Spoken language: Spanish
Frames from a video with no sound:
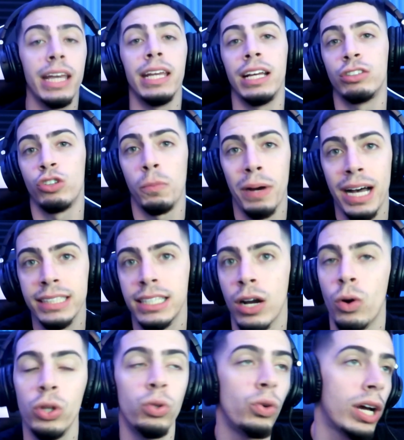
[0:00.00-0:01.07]
Y eso pasa
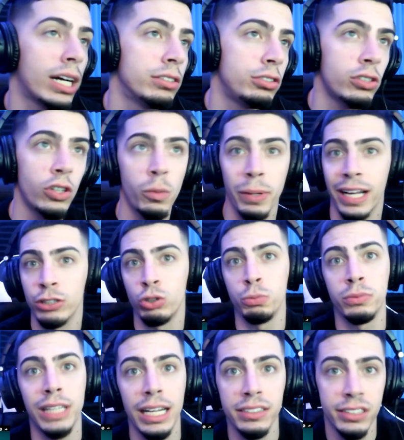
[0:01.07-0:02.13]
cuando una canción no me da
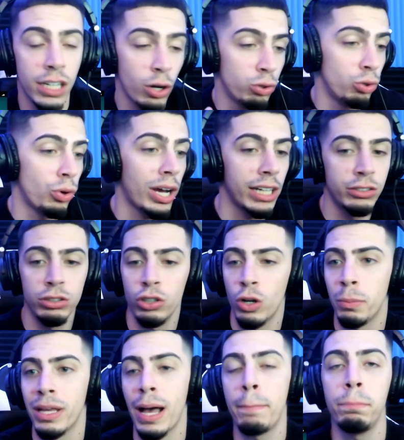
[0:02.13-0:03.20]
sustancia, cuando una canción no
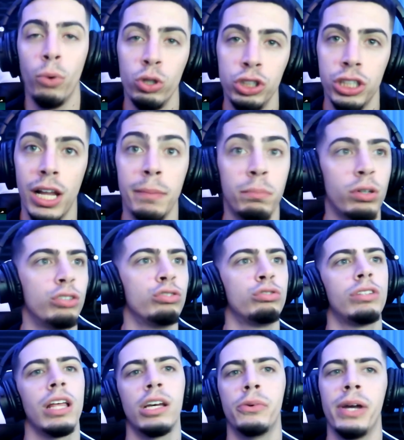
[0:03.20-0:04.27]
me da punchline. Por eso
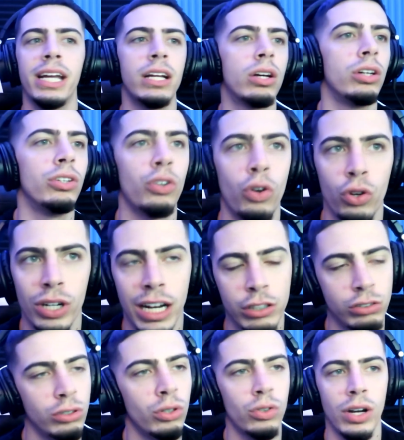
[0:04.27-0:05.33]
ustedes ven que yo no
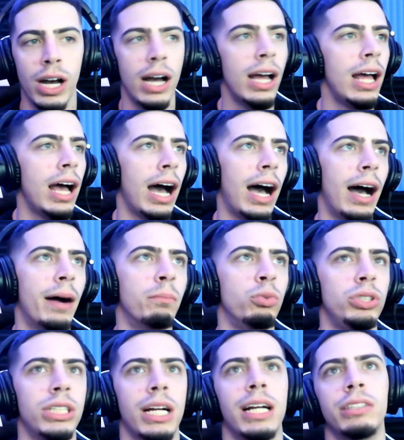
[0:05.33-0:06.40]
reacciono a,
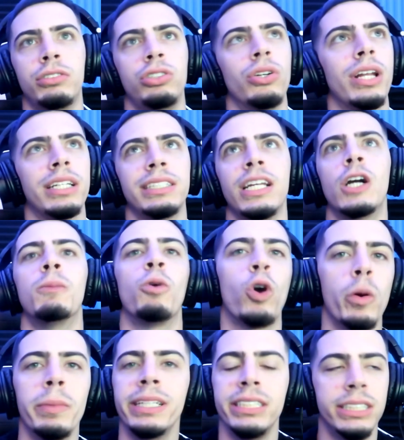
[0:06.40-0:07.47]
muchas canciones así como
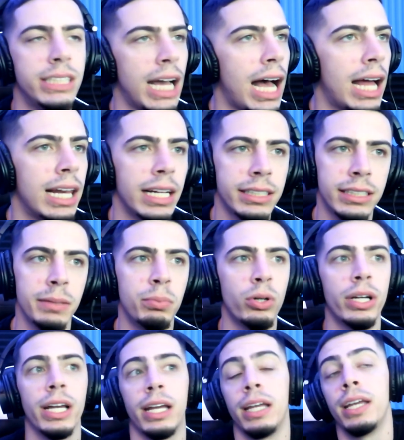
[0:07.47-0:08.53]
comerciales, así,
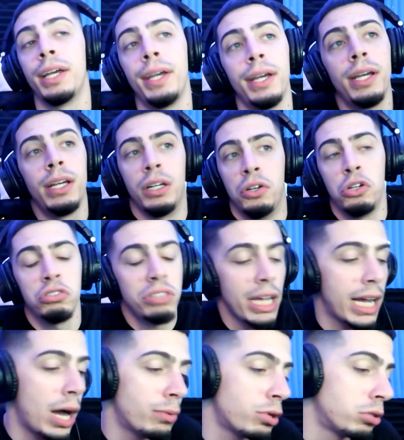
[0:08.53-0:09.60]
porque no sé,
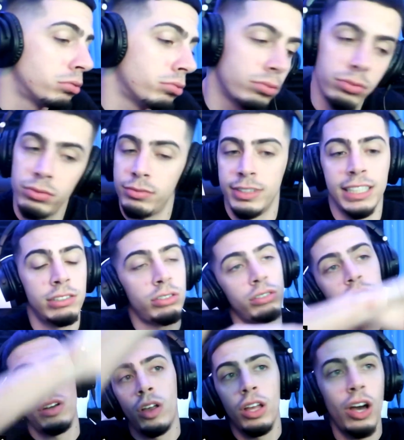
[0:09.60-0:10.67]
cabrón. Eso
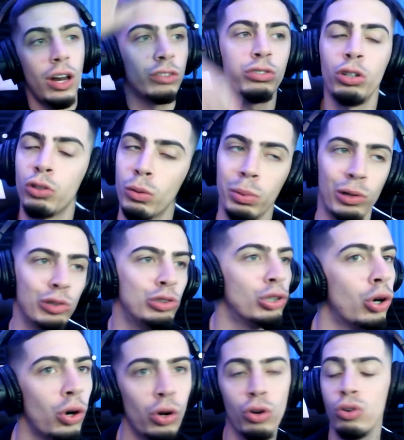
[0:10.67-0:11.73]
se lo dejo a los otros, pero
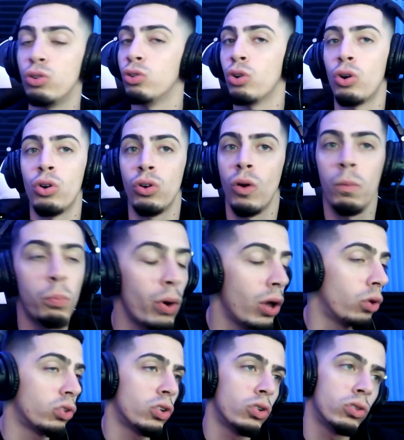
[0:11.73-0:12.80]
yo no, no
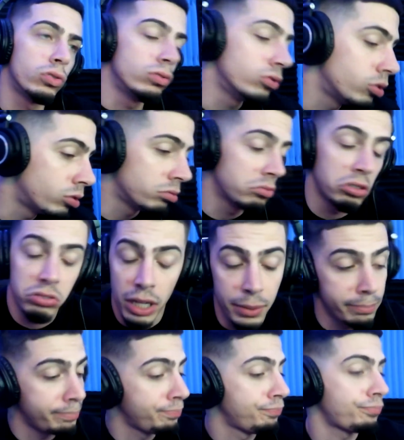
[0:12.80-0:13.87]
puedo, no, no, no sé.